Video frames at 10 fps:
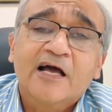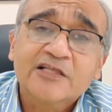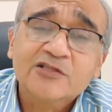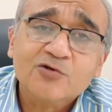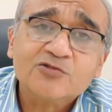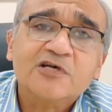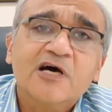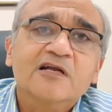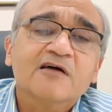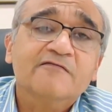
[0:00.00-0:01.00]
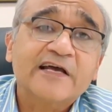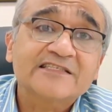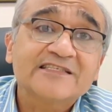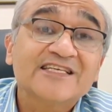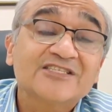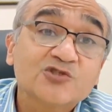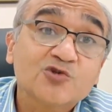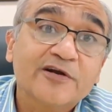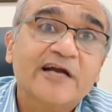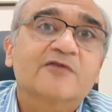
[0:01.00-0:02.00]
हिंदुस्तान का वैक्सीनेशन
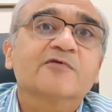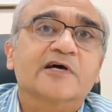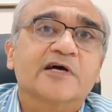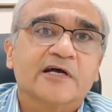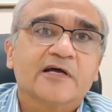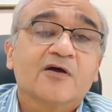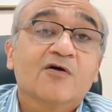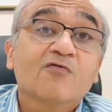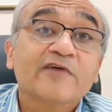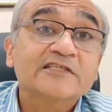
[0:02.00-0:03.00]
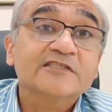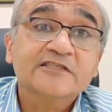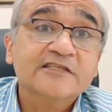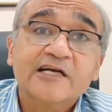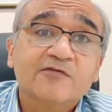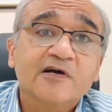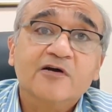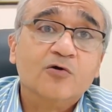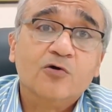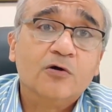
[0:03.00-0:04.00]
जो नेटवर्क है वो वैक्सीनेशन
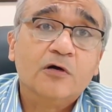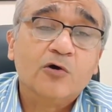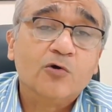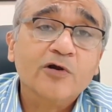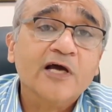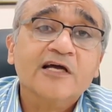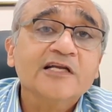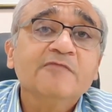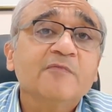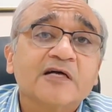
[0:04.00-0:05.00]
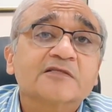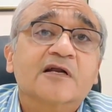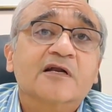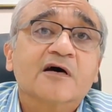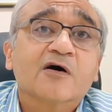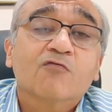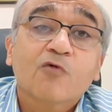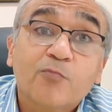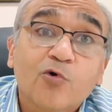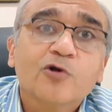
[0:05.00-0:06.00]
नेटवर्क कोरोना का नहीं मैं बात कर रहा वो
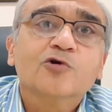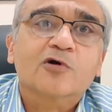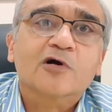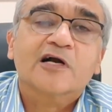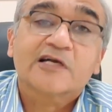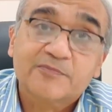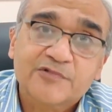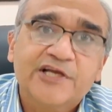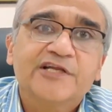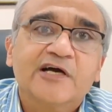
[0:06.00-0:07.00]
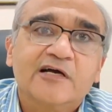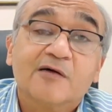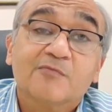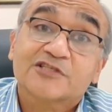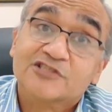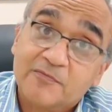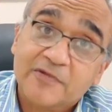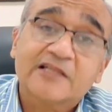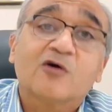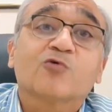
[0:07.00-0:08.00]
पोलियो का डिप्थीरिया का बच्चा
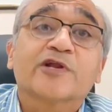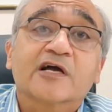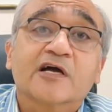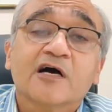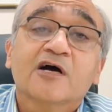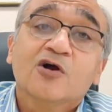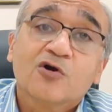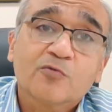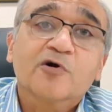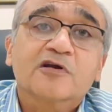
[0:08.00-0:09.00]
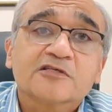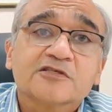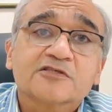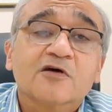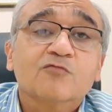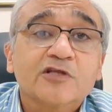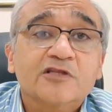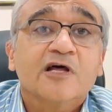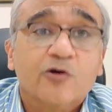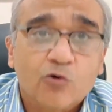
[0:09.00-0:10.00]
पैदा होने का ट्यूबोक्लोसिस का वो
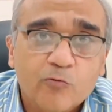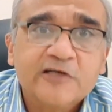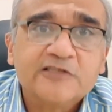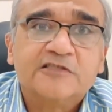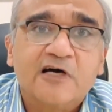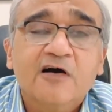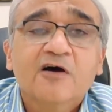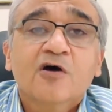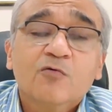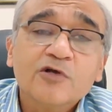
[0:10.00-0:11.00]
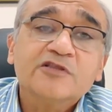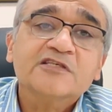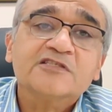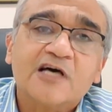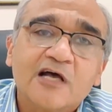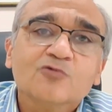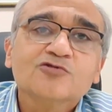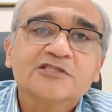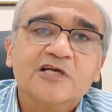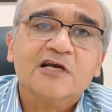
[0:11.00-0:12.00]
इतना रोबस्ट था वो इतने सालों
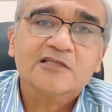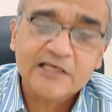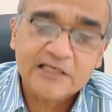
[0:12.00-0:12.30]
से चल रहा था